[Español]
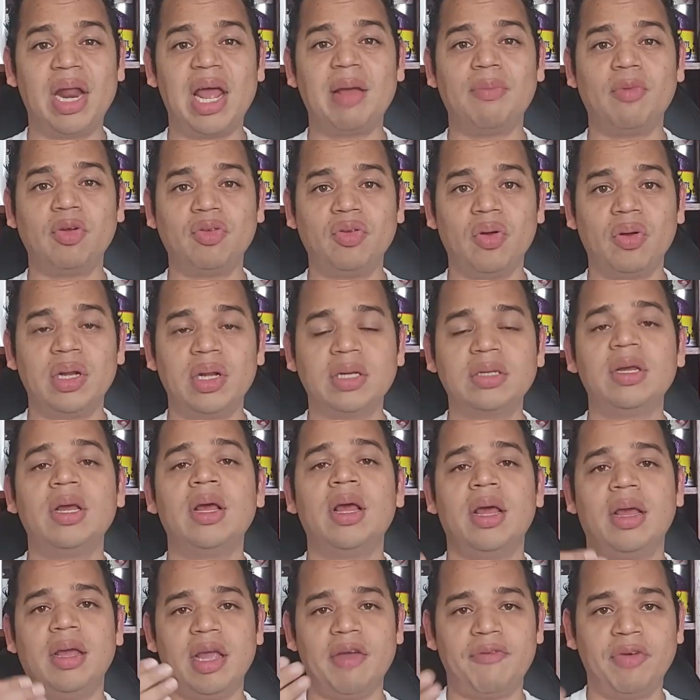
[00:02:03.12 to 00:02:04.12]
de las emociones
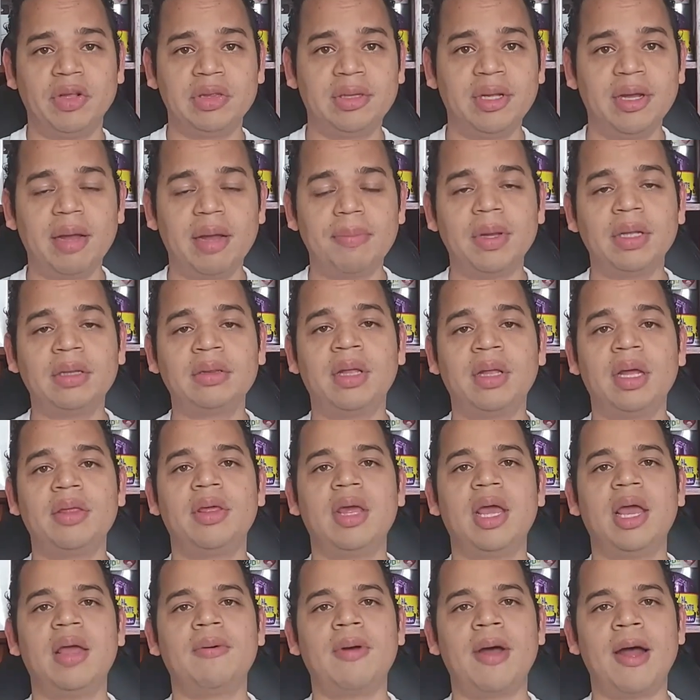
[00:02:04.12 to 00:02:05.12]
y efectivamente
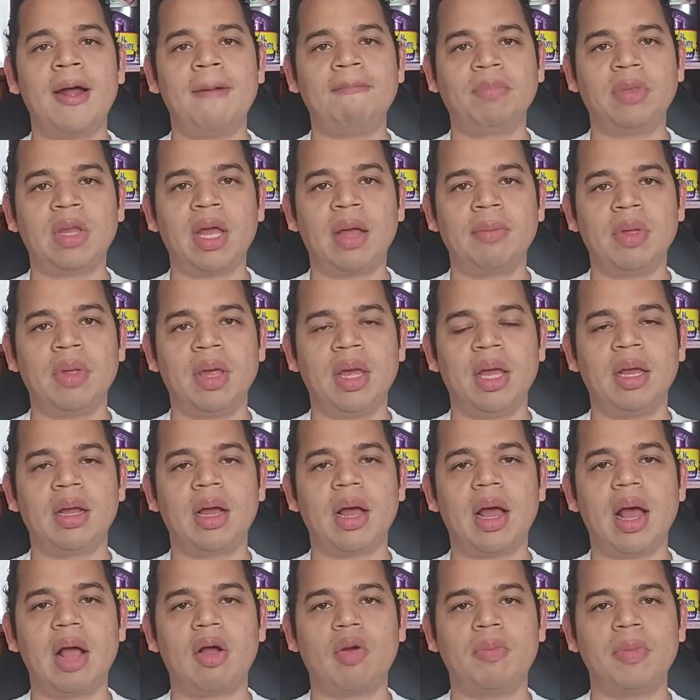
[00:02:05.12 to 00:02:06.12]
lleva
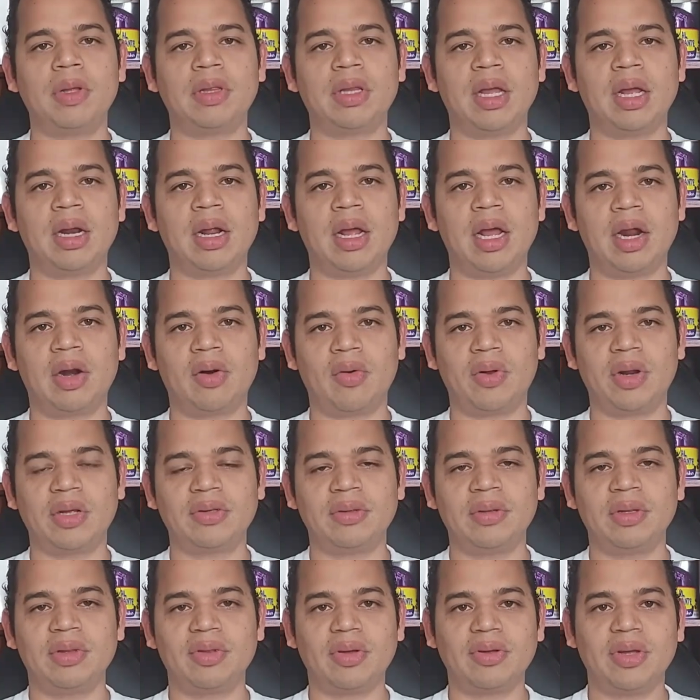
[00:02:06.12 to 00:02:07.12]
también a cometer
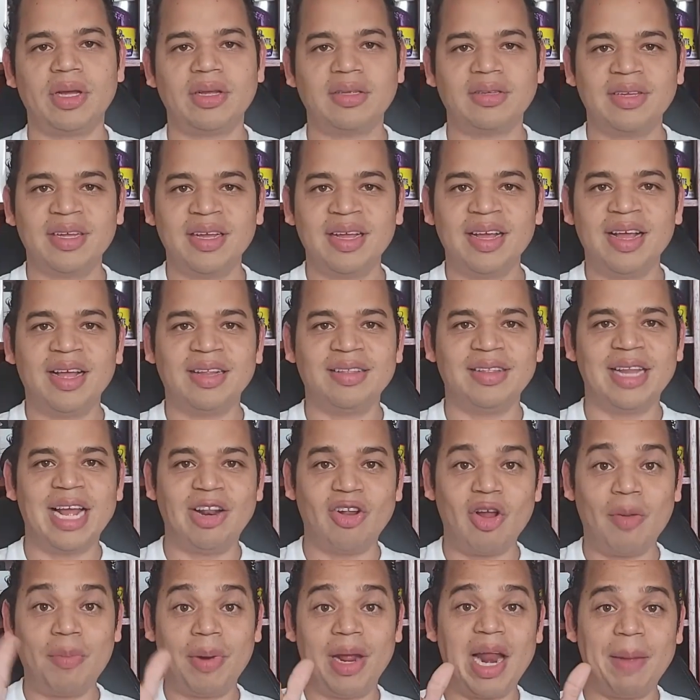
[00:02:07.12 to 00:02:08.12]
errores. Entonces,
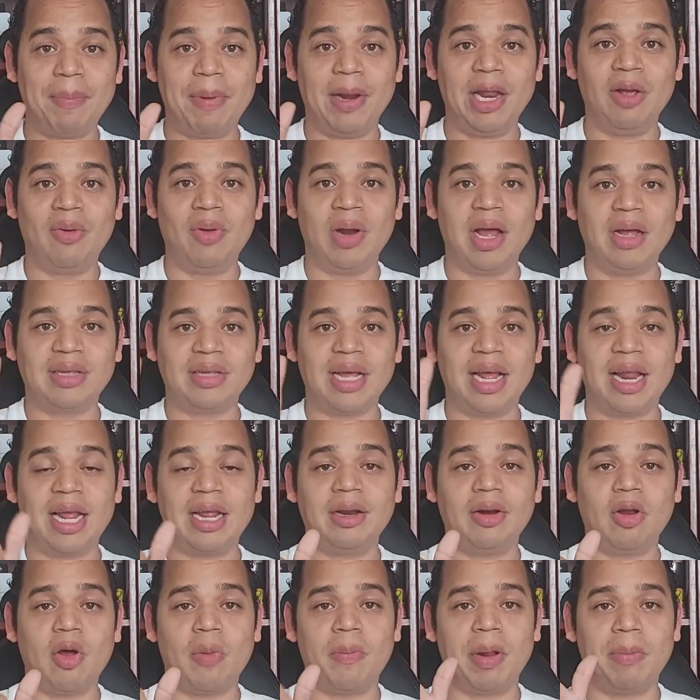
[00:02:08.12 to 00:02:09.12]
del nombre de la película
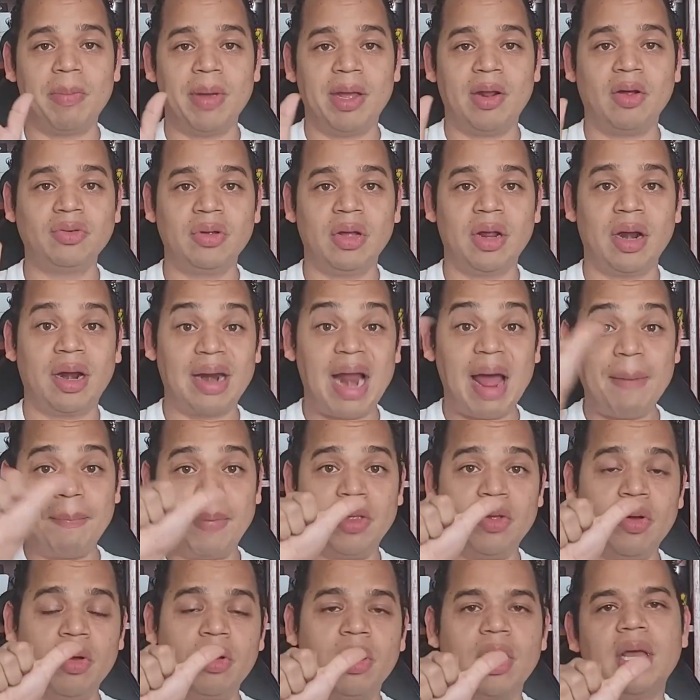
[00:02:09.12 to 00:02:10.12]
salen los primeros,
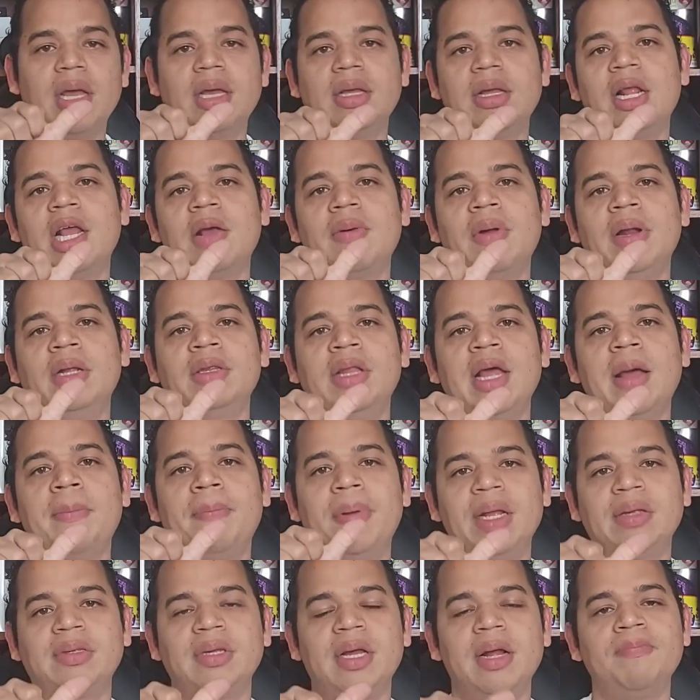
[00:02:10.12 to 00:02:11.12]
rápido, que es el equivalente a
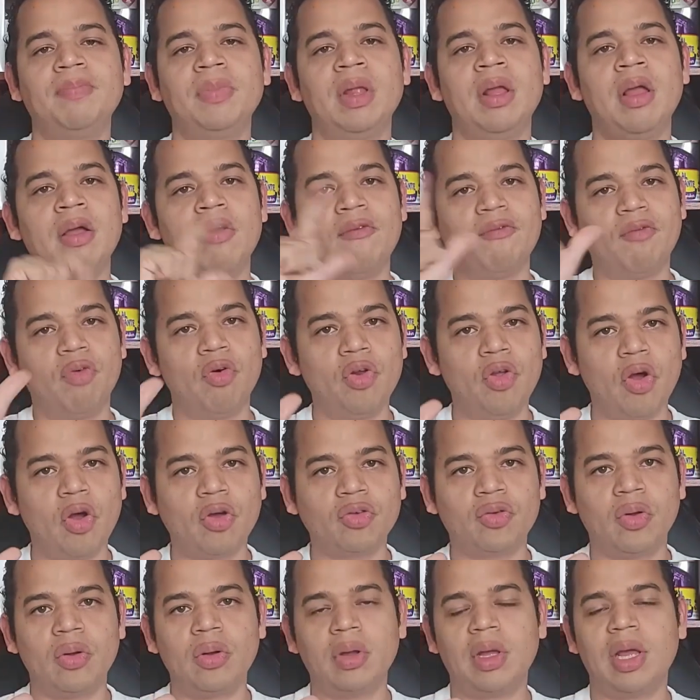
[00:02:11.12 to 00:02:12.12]
prisa,
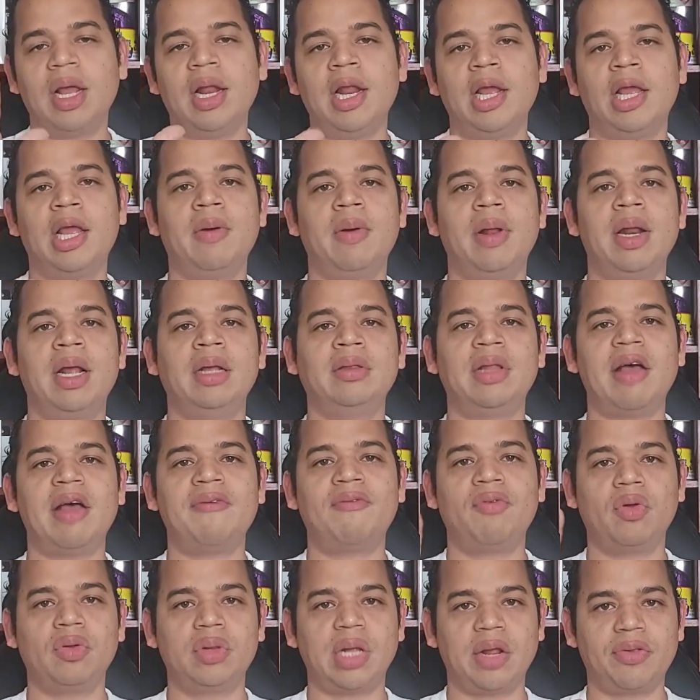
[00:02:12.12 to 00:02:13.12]
furioso, que es el equivalente a
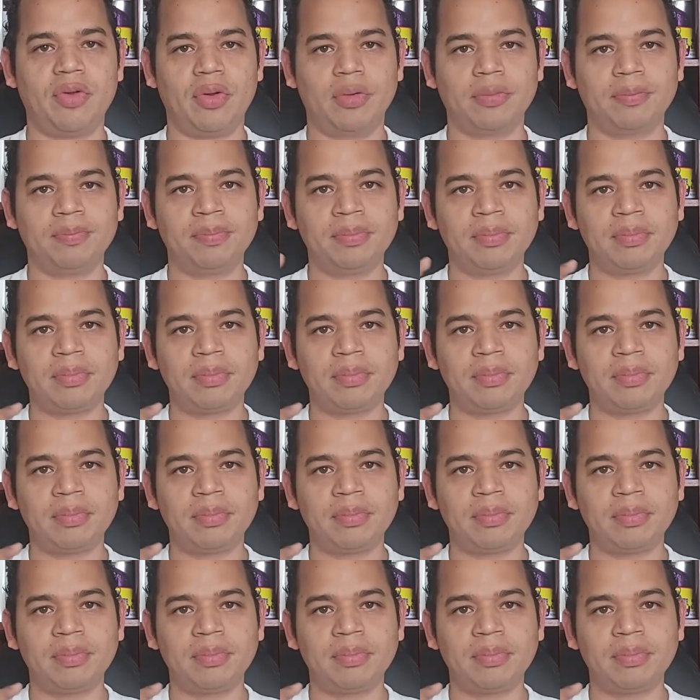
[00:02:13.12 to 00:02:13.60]
frustración.